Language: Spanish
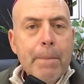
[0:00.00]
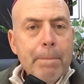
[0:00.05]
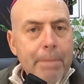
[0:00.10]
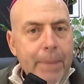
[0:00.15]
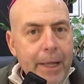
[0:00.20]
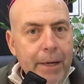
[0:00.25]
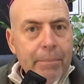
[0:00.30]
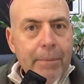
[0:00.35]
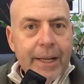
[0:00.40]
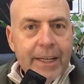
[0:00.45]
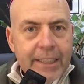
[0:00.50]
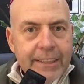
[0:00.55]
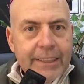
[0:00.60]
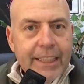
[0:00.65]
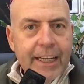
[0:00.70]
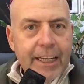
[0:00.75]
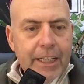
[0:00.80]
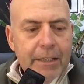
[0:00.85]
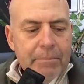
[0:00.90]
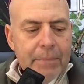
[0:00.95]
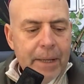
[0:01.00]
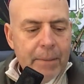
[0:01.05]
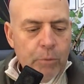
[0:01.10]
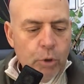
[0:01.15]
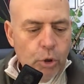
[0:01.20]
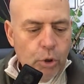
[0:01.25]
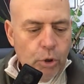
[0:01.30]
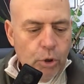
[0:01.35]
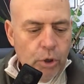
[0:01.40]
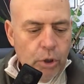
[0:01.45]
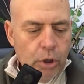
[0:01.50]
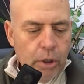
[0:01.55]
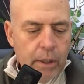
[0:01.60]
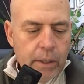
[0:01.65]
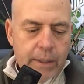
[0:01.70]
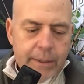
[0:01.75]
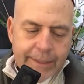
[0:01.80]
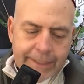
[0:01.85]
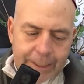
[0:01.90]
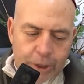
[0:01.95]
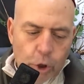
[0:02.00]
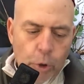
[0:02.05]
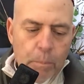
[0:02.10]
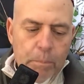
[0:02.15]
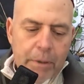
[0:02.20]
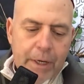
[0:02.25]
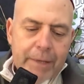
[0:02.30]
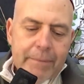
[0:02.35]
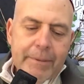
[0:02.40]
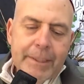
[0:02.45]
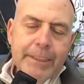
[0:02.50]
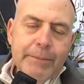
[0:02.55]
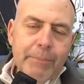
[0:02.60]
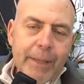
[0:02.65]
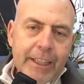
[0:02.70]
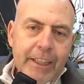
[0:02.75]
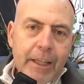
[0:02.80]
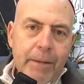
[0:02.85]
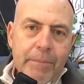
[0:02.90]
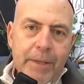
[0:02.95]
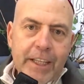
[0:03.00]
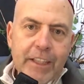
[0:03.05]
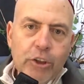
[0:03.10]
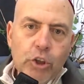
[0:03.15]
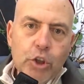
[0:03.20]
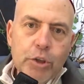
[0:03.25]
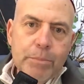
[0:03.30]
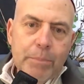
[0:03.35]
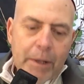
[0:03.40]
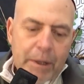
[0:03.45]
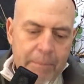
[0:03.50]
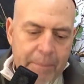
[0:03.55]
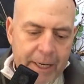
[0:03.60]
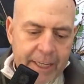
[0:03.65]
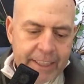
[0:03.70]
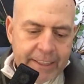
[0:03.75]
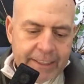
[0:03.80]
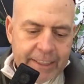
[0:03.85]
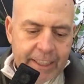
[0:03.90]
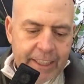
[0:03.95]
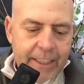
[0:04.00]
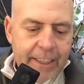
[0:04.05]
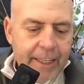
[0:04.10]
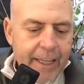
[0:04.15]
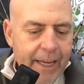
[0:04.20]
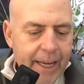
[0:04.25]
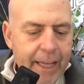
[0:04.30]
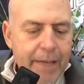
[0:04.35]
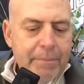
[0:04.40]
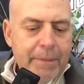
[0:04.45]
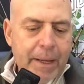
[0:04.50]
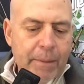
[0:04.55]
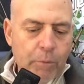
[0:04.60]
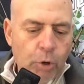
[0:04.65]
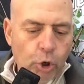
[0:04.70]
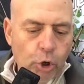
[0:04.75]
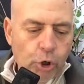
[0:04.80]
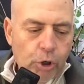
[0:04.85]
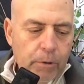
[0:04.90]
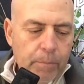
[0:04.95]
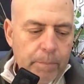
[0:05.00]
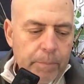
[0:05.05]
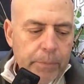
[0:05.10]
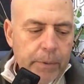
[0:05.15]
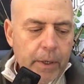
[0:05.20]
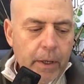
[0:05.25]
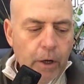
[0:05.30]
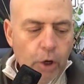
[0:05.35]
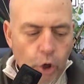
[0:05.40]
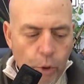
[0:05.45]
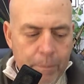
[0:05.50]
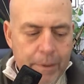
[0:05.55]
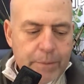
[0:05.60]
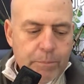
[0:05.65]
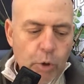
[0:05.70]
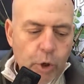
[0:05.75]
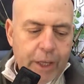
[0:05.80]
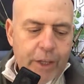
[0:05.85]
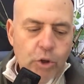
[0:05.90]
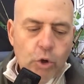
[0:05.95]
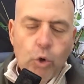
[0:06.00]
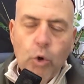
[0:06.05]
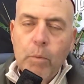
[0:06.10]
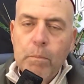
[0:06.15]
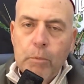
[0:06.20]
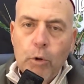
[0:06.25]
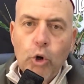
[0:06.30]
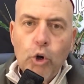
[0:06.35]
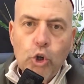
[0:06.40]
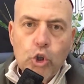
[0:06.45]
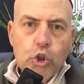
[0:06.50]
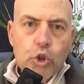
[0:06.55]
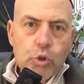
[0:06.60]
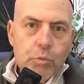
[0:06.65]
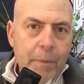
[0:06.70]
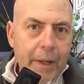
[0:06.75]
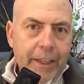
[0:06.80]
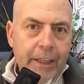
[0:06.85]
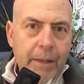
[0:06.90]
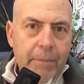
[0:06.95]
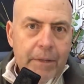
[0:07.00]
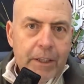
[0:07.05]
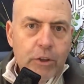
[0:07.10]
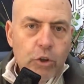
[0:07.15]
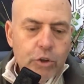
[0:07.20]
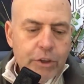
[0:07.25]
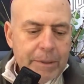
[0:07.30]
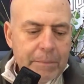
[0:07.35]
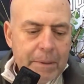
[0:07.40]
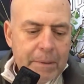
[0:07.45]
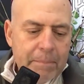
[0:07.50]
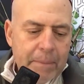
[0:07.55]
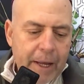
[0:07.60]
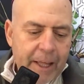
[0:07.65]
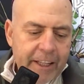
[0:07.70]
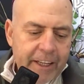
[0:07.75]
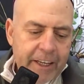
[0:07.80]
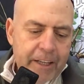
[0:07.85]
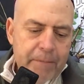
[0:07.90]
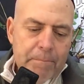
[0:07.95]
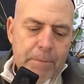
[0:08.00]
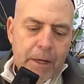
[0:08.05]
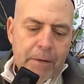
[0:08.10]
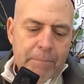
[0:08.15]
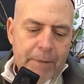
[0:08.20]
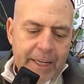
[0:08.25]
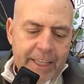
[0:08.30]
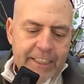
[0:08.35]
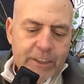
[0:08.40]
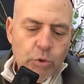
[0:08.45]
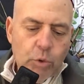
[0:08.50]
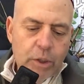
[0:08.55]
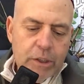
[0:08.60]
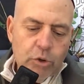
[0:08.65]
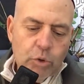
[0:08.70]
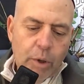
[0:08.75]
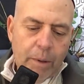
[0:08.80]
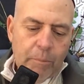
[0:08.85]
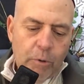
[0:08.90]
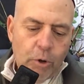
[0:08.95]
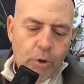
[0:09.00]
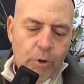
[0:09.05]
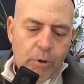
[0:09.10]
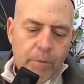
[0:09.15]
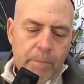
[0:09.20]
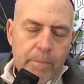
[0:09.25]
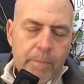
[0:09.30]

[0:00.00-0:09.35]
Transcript: Permanezcan en mi amor. Si cumplen mis mandamientos, permanecen en mi amor. Lo mismo que yo cumplo los mandamientos de mi Padre y permanezco en su amor.